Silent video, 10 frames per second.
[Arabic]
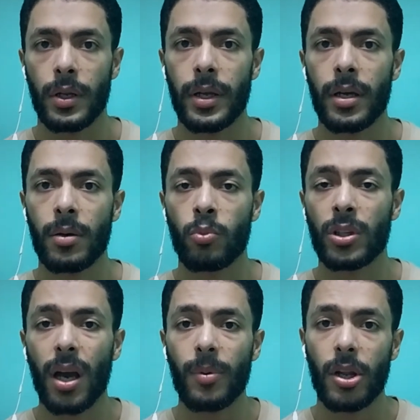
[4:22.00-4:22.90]

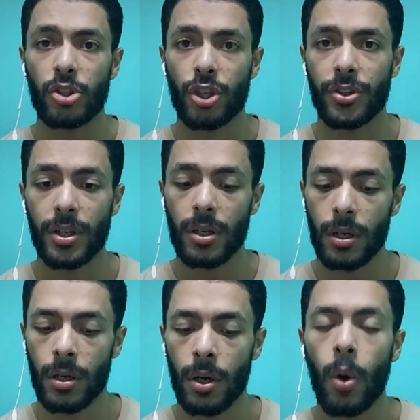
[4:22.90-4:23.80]
لمنتخب
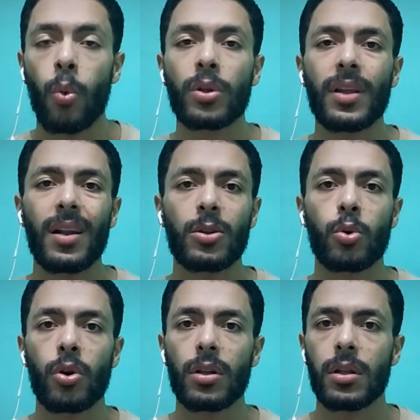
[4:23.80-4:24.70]
الأرجنتين وثلاث
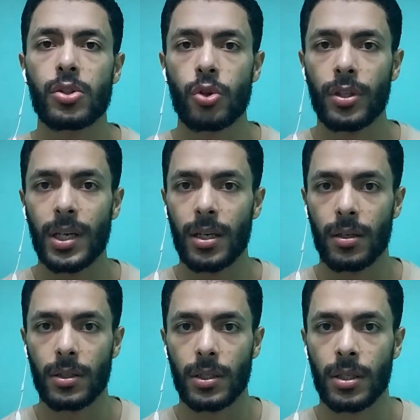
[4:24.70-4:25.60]
كرات
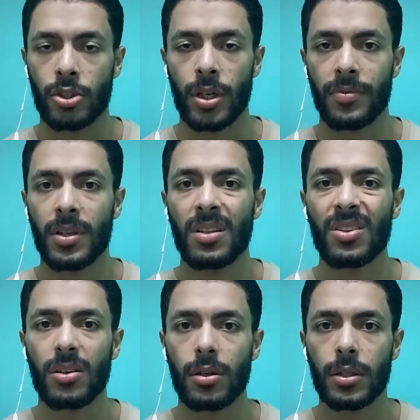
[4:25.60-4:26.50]
للسعودية يعني شايفين
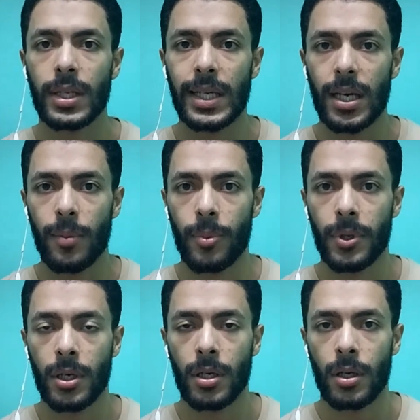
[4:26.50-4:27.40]
دقة اللعب
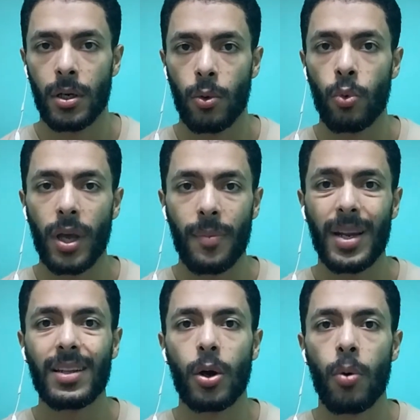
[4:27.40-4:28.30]

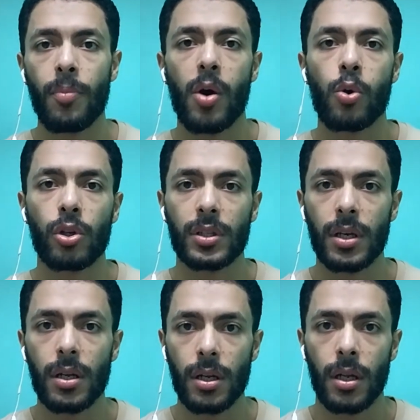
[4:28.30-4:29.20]
وكمان هما
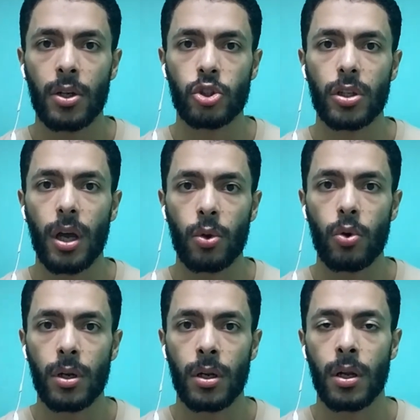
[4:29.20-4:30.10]
كورتين اللي اتشاطوا على
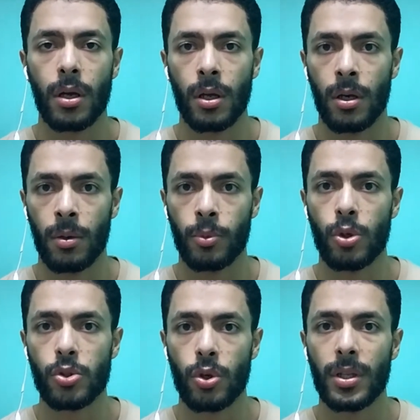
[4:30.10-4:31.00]
الجون آه، بتوع
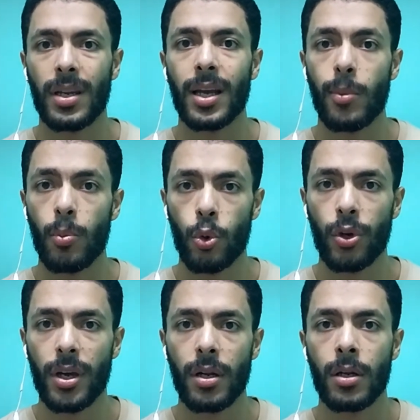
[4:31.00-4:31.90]
السعودية اللي جابوهم
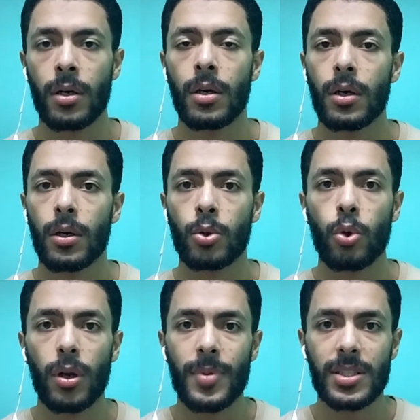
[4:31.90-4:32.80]
جونين
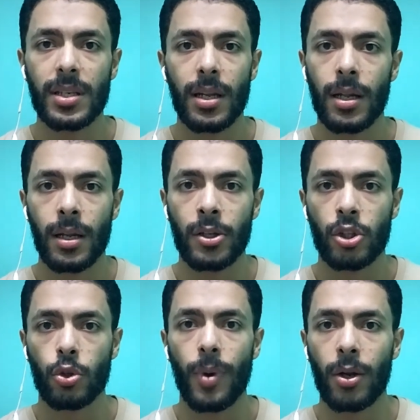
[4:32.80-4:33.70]
دول بس اللي
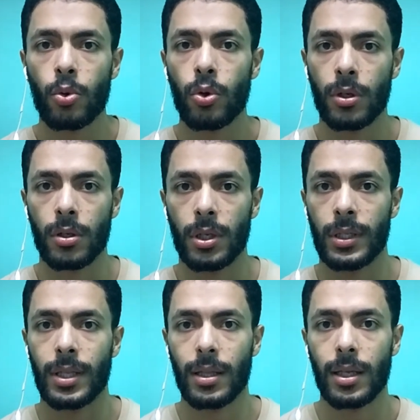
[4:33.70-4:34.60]
شاطوهم على الجون
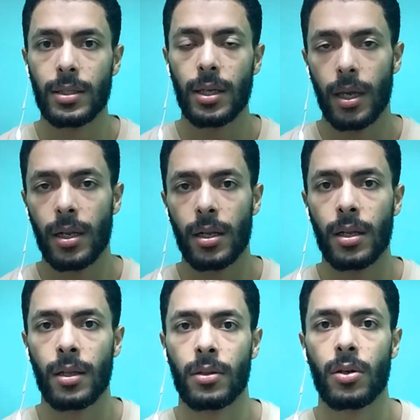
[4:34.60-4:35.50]
الثالثه دي هي
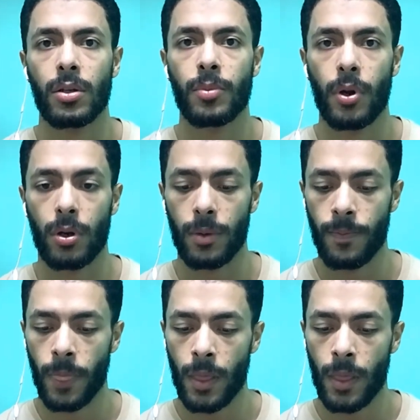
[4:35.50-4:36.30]
اللي طلعت بره